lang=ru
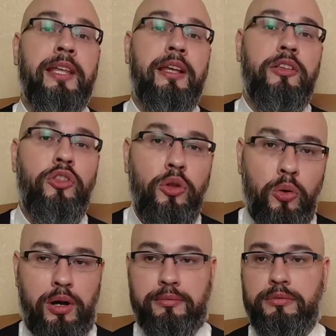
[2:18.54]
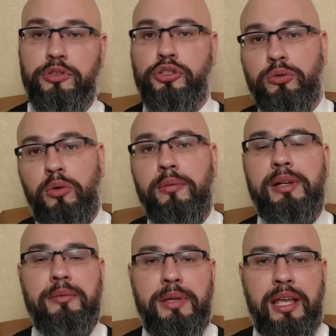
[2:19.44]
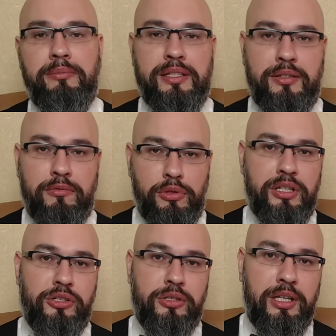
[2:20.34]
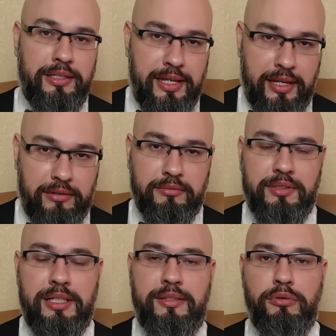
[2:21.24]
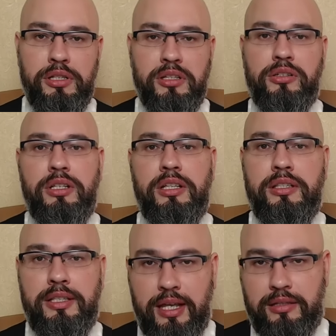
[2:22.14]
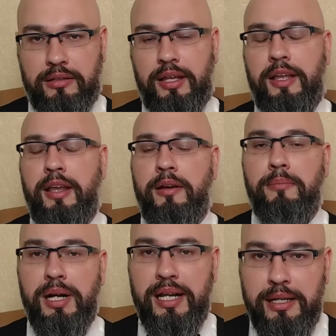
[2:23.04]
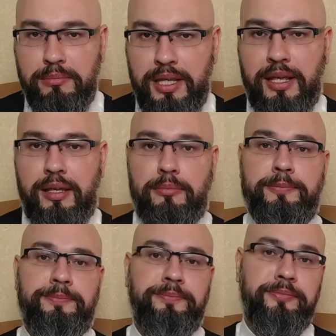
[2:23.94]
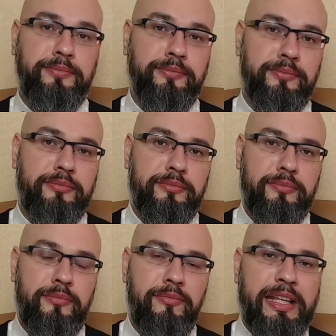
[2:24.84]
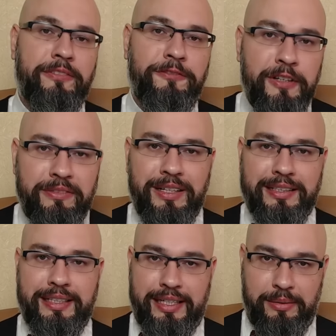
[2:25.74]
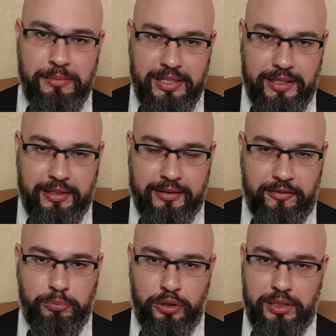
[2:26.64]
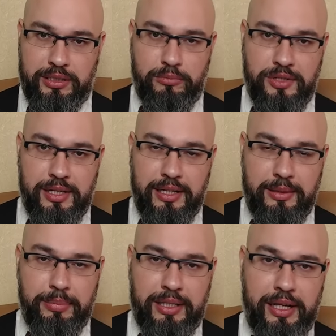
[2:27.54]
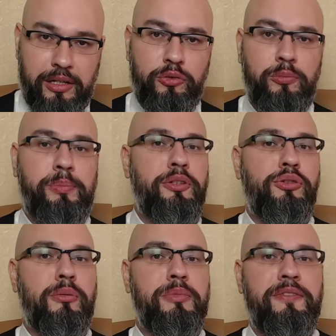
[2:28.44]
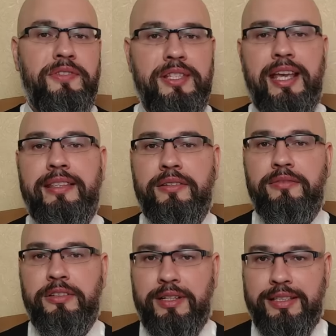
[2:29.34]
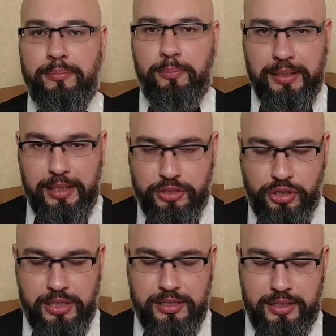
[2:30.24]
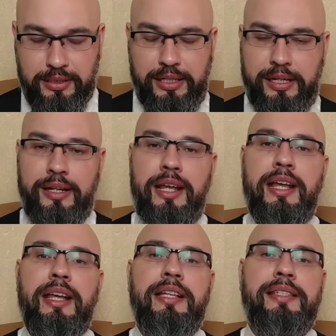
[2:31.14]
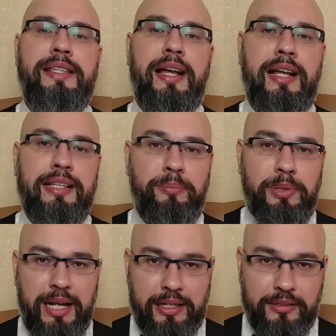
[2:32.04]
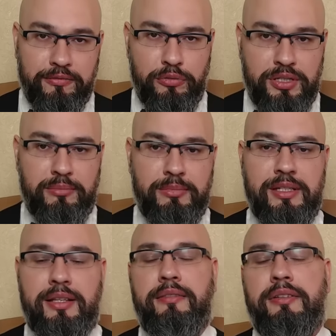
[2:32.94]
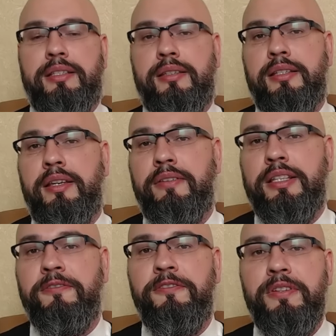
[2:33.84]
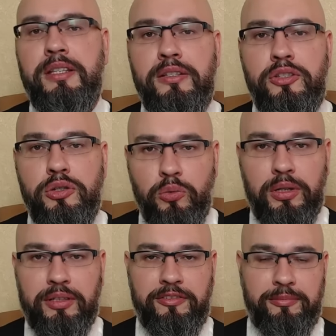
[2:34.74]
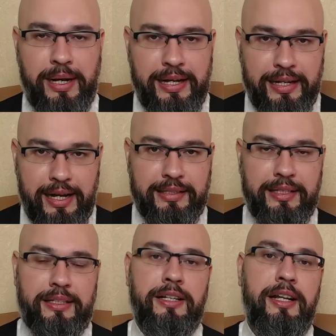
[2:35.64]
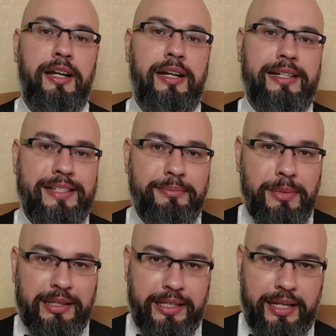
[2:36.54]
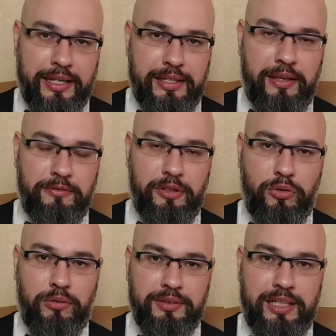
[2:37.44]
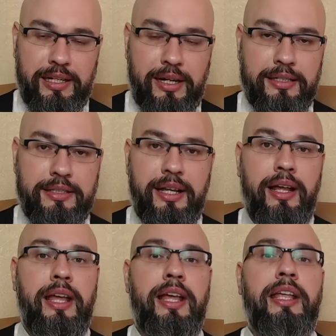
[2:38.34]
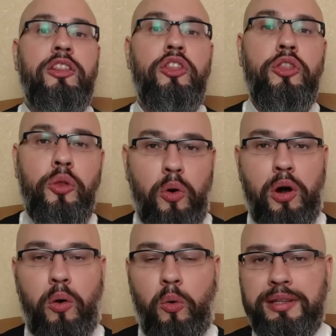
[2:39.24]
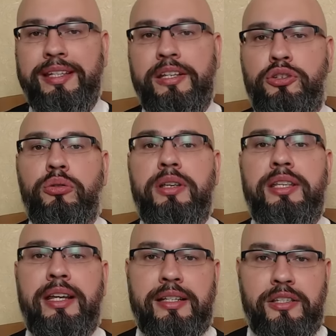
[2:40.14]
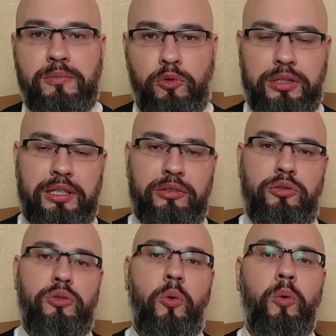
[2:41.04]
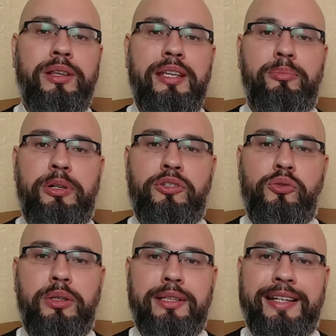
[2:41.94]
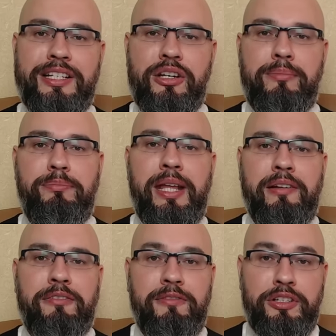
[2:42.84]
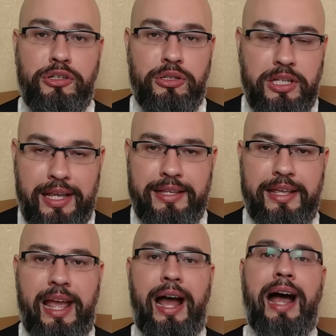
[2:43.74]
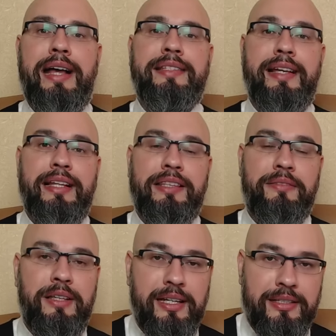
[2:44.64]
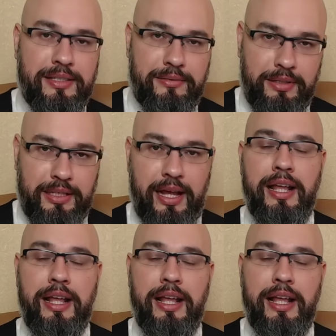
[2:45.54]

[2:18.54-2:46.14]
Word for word: Но что мы имеем на сегодняшний день? На сегодняшний день мы имеем выводы комитетов по этому законопроекту, причем не все эти выводы положительные. Законопроект 8029 внесен в порядок рассмотрения в Верховной Раде, но он еще не рассмотрен, то есть он не прошел даже первого чтения, а соответственно –